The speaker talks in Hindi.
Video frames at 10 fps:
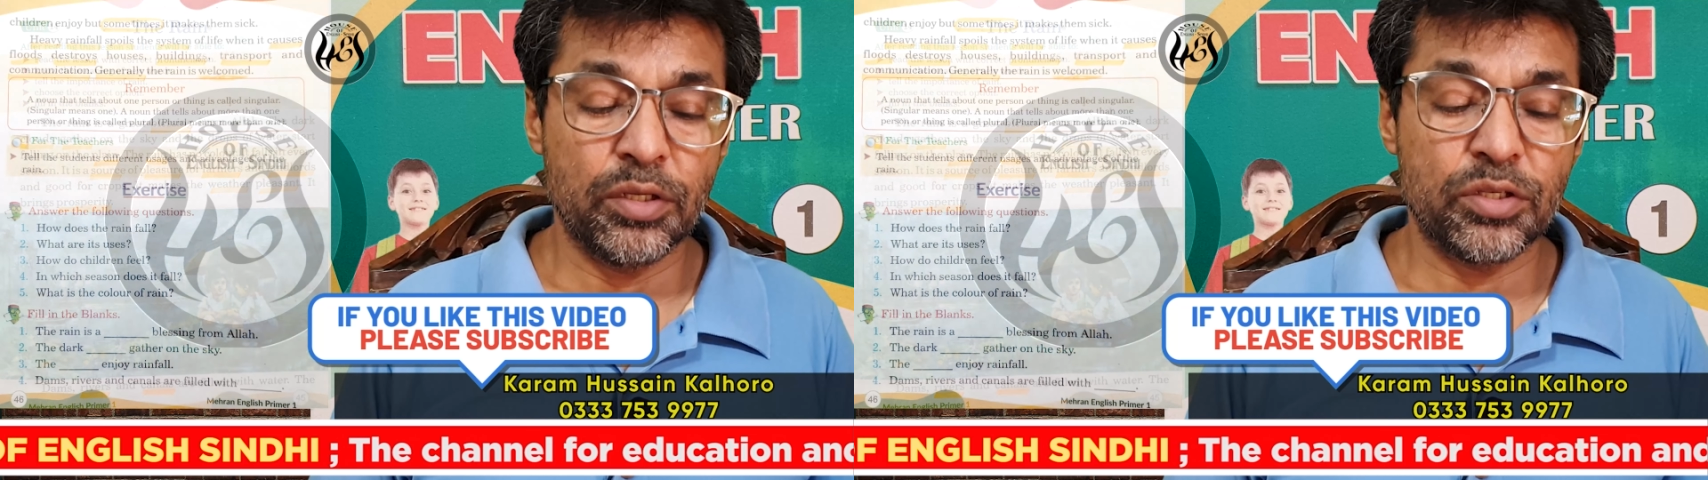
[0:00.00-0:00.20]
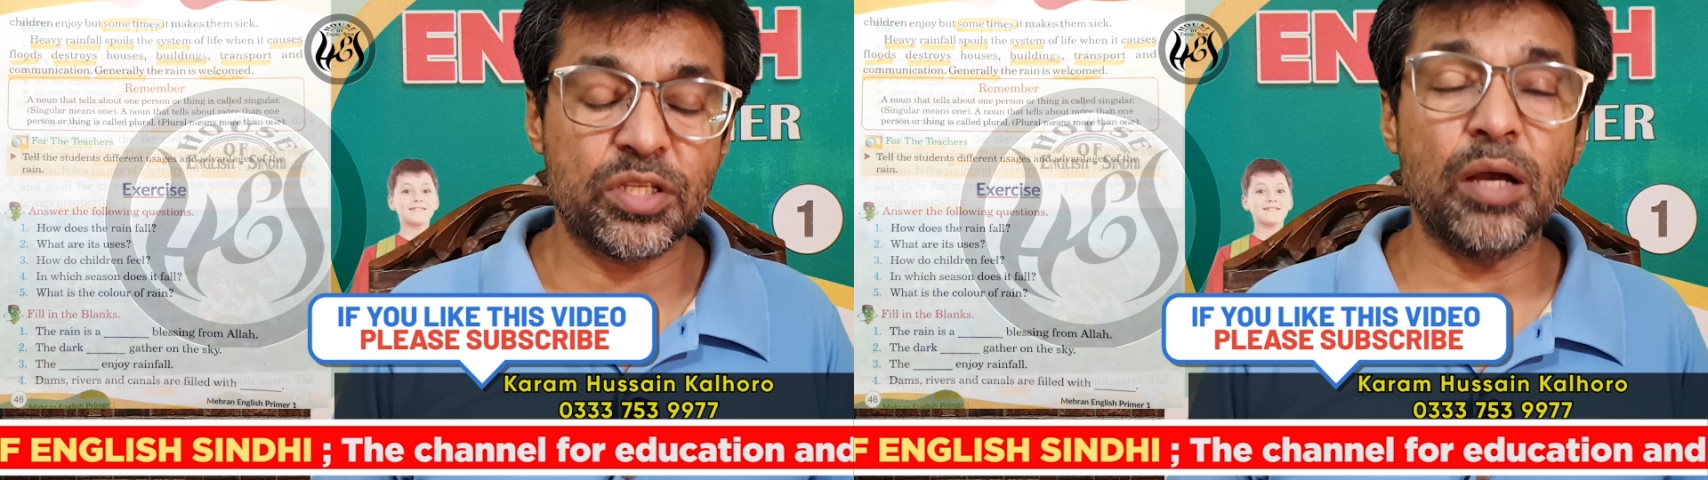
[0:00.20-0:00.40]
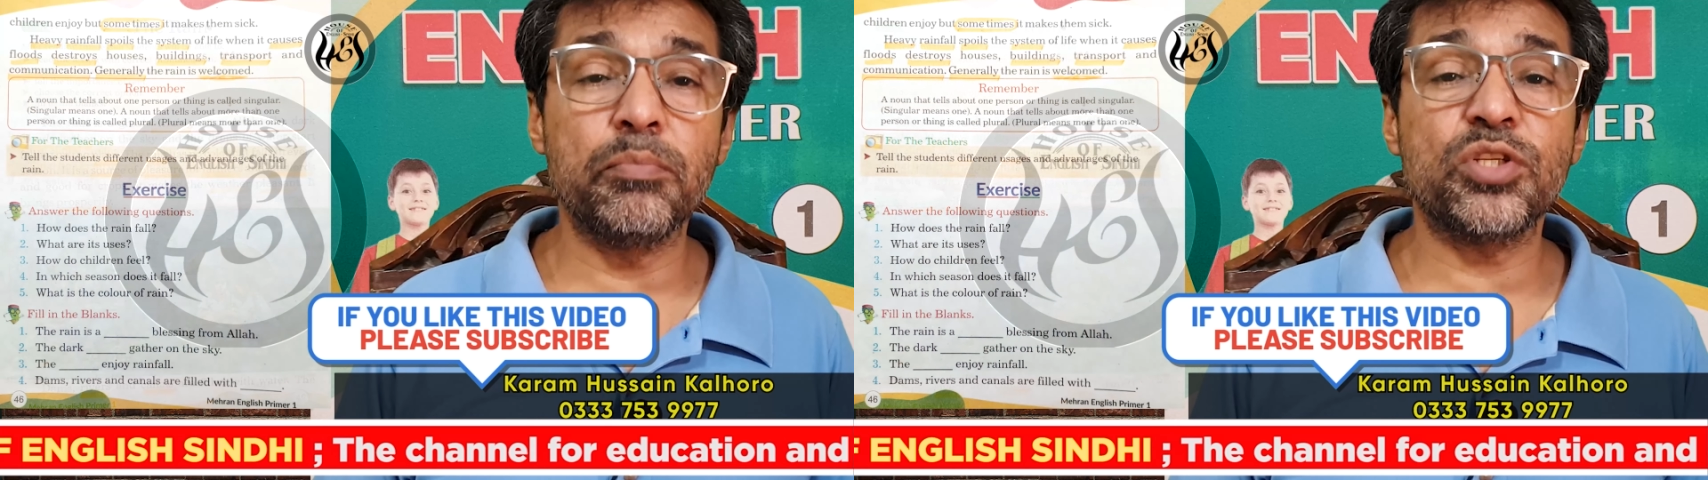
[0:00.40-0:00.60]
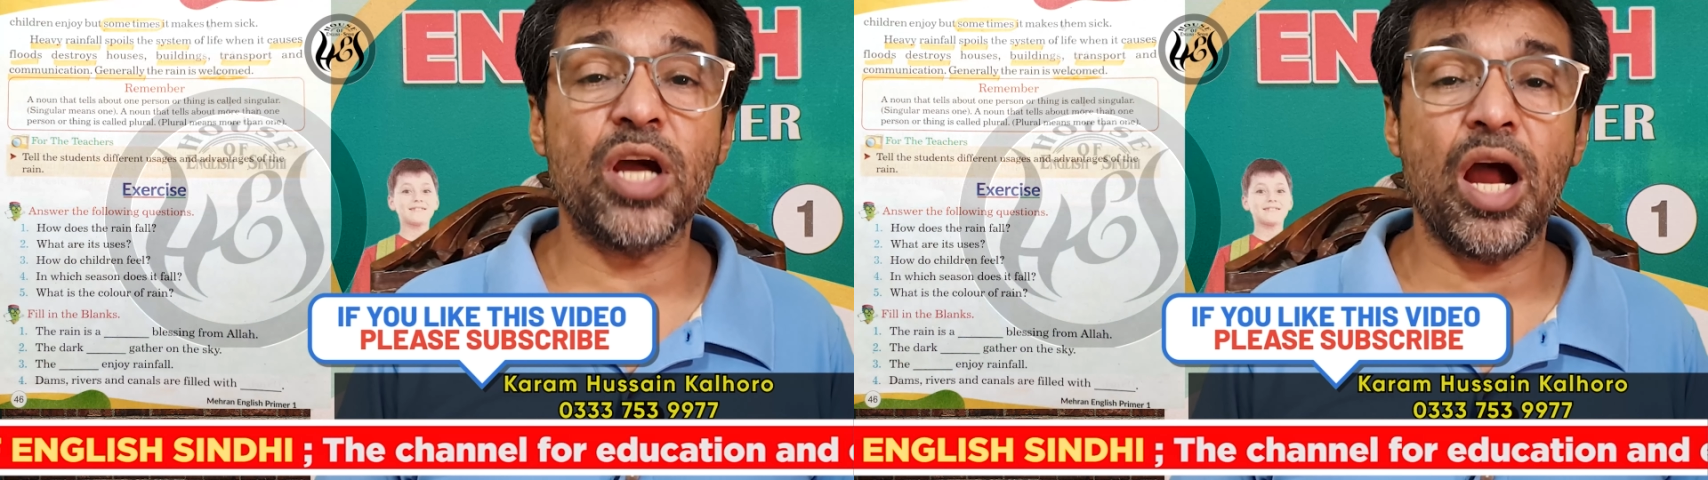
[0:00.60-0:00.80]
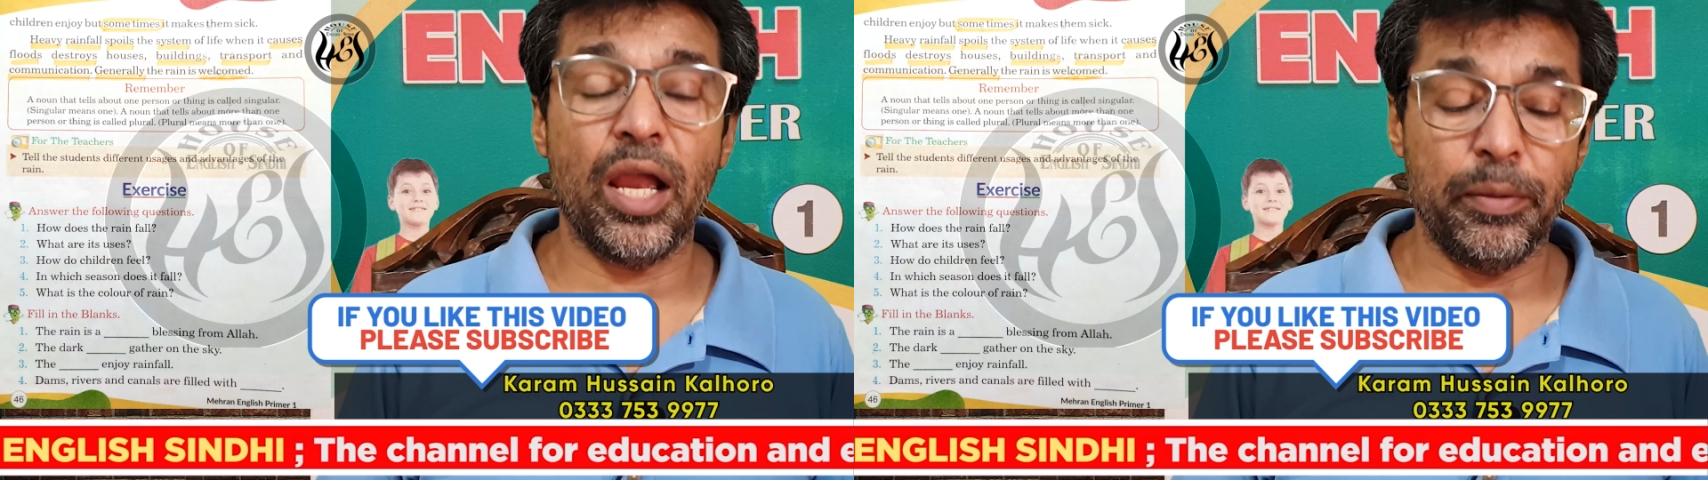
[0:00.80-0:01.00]

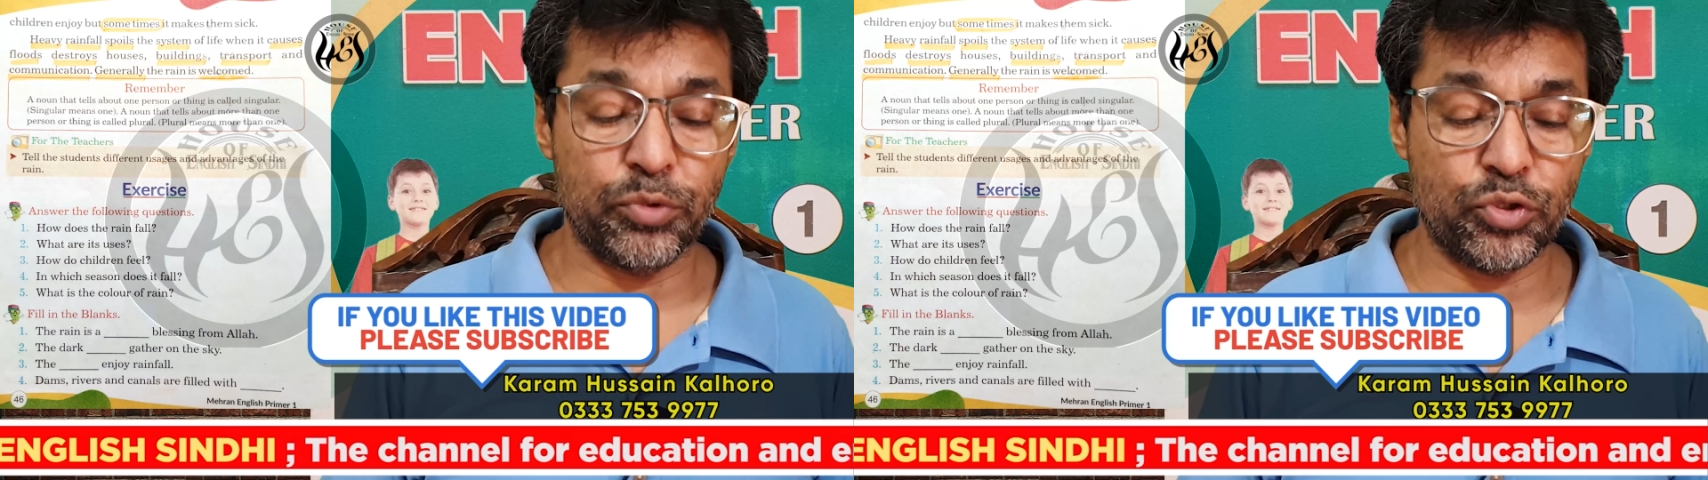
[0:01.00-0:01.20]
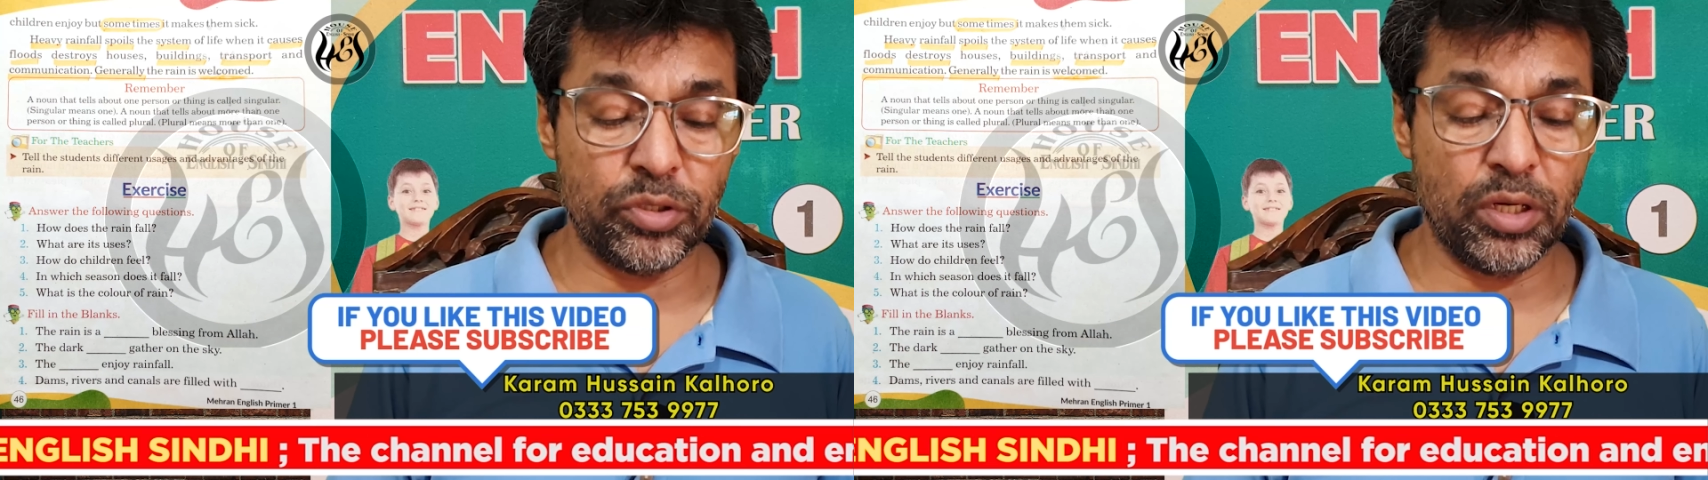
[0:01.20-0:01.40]
Sometimes,